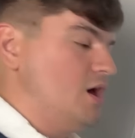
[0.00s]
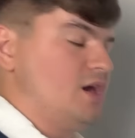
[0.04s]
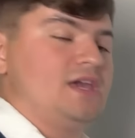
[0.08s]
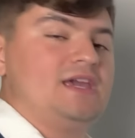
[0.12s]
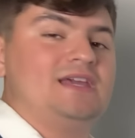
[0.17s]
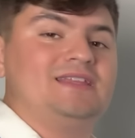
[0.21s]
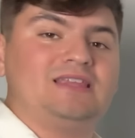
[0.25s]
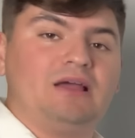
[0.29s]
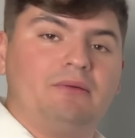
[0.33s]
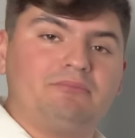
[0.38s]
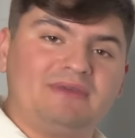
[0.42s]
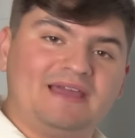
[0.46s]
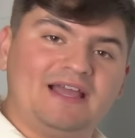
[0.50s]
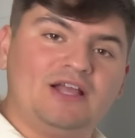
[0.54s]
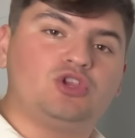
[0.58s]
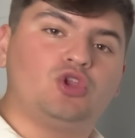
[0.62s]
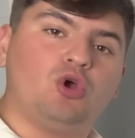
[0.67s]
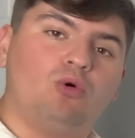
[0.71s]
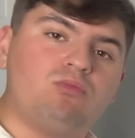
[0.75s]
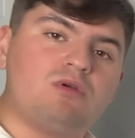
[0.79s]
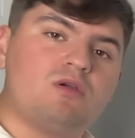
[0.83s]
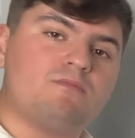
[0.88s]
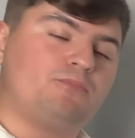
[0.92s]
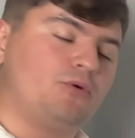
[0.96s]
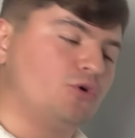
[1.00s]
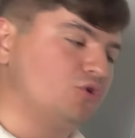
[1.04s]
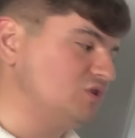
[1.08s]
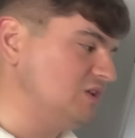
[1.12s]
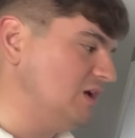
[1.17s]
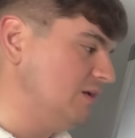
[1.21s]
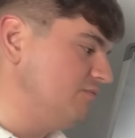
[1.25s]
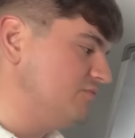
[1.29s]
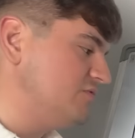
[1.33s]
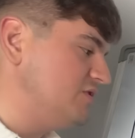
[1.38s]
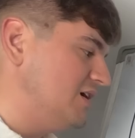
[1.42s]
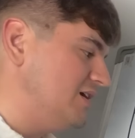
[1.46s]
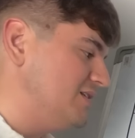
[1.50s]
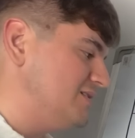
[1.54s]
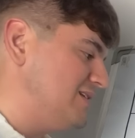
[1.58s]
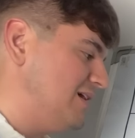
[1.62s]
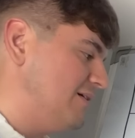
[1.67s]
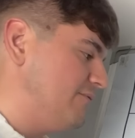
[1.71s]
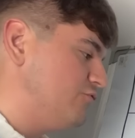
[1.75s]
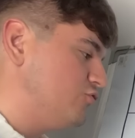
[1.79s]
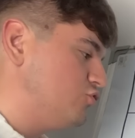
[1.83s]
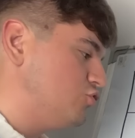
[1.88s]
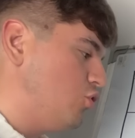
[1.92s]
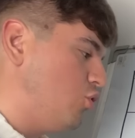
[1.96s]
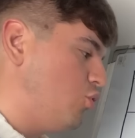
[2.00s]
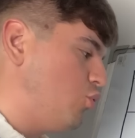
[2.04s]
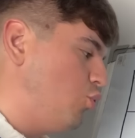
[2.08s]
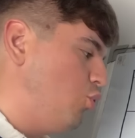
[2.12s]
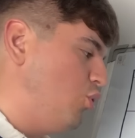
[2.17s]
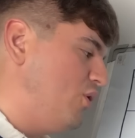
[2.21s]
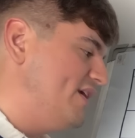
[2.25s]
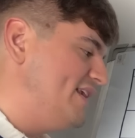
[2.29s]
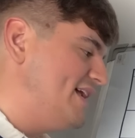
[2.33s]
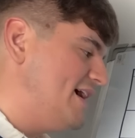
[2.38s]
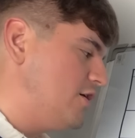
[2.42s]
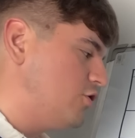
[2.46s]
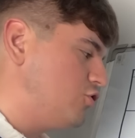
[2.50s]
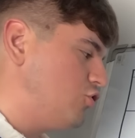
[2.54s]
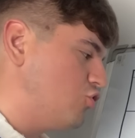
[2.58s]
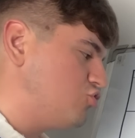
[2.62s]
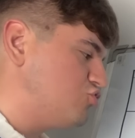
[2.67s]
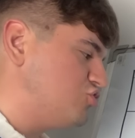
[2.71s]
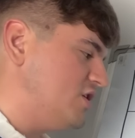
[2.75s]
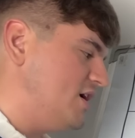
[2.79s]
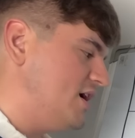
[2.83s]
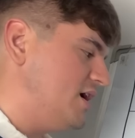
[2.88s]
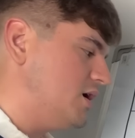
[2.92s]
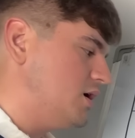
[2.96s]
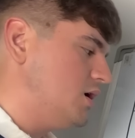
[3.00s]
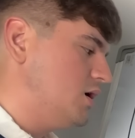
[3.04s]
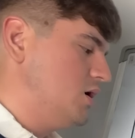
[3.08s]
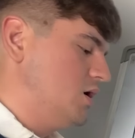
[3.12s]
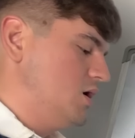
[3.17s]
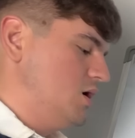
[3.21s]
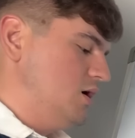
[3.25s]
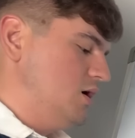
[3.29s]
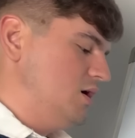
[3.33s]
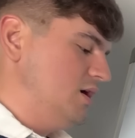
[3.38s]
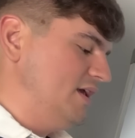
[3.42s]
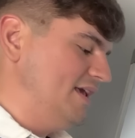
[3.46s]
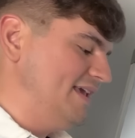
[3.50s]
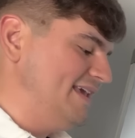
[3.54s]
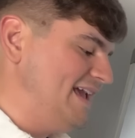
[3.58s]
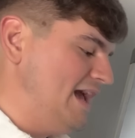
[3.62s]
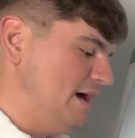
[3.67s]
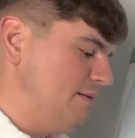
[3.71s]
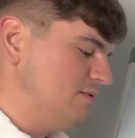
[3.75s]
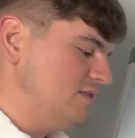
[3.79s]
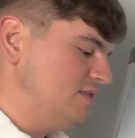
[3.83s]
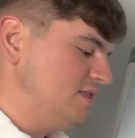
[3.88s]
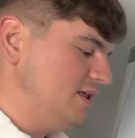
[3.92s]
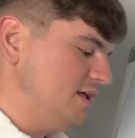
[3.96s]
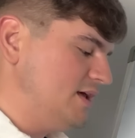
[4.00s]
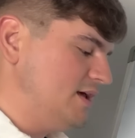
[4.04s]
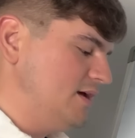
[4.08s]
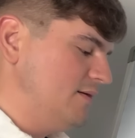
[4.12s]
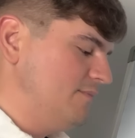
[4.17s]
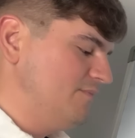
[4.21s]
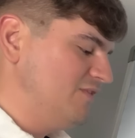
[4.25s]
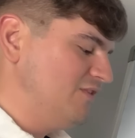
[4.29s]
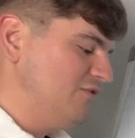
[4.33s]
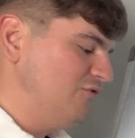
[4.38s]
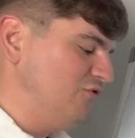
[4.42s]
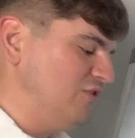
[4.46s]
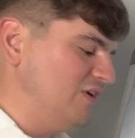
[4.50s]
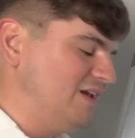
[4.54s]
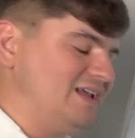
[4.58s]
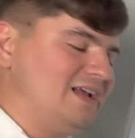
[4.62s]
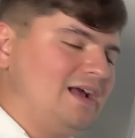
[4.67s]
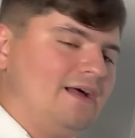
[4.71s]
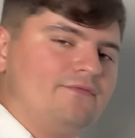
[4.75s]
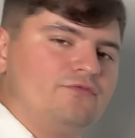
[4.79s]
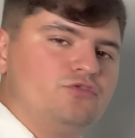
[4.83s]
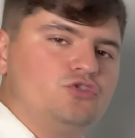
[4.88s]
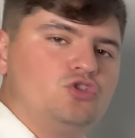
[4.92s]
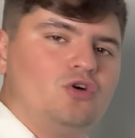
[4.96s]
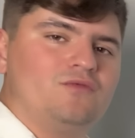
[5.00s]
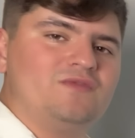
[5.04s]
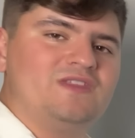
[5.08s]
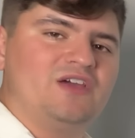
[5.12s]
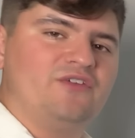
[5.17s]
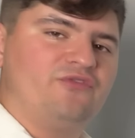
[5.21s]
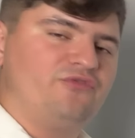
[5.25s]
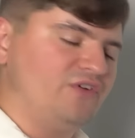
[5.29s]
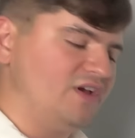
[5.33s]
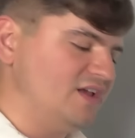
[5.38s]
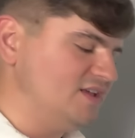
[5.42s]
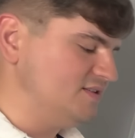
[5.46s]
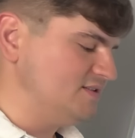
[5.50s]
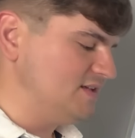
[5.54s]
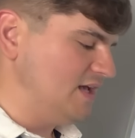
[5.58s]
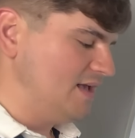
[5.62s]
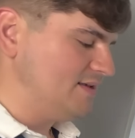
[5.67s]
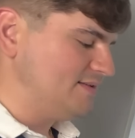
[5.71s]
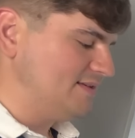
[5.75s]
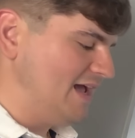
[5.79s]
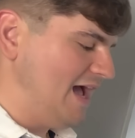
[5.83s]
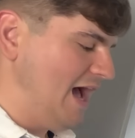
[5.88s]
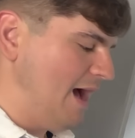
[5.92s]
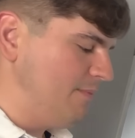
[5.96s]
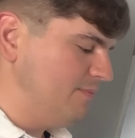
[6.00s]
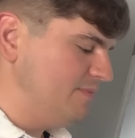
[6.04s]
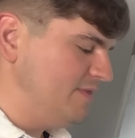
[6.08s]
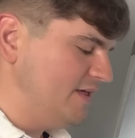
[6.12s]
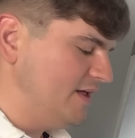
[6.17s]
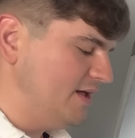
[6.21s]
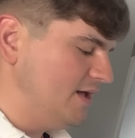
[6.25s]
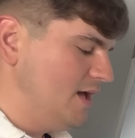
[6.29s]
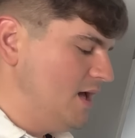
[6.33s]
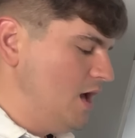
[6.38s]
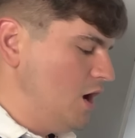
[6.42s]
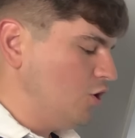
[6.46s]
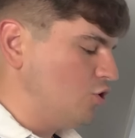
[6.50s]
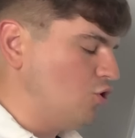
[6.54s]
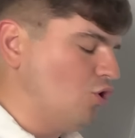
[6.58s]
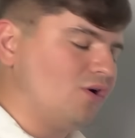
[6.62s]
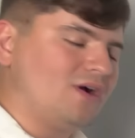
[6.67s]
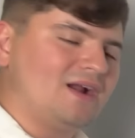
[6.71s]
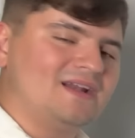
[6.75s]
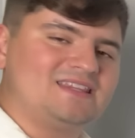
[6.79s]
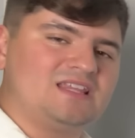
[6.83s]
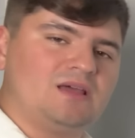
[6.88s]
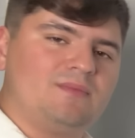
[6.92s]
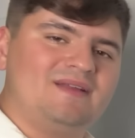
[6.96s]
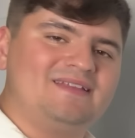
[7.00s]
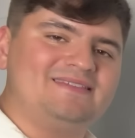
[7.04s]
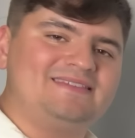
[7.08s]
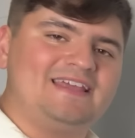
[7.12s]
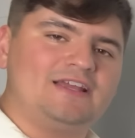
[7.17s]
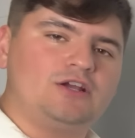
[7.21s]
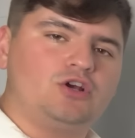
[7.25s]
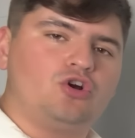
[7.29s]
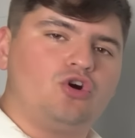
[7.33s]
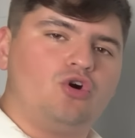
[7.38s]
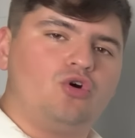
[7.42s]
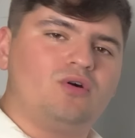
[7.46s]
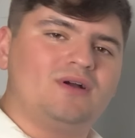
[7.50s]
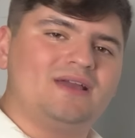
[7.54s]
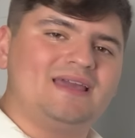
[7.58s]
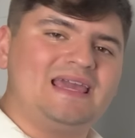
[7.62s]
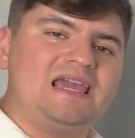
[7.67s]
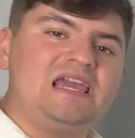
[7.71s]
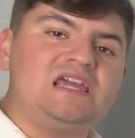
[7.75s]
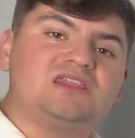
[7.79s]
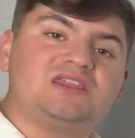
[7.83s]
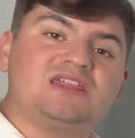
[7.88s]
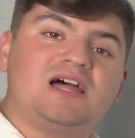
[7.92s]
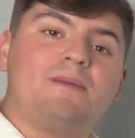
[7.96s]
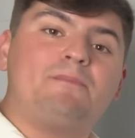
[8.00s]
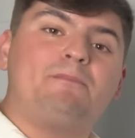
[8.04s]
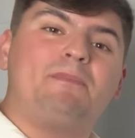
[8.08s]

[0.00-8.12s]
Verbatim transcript: Y también esto es muy importante, tanto William José y Abde fijando defensas. Abde concretamente con Iza,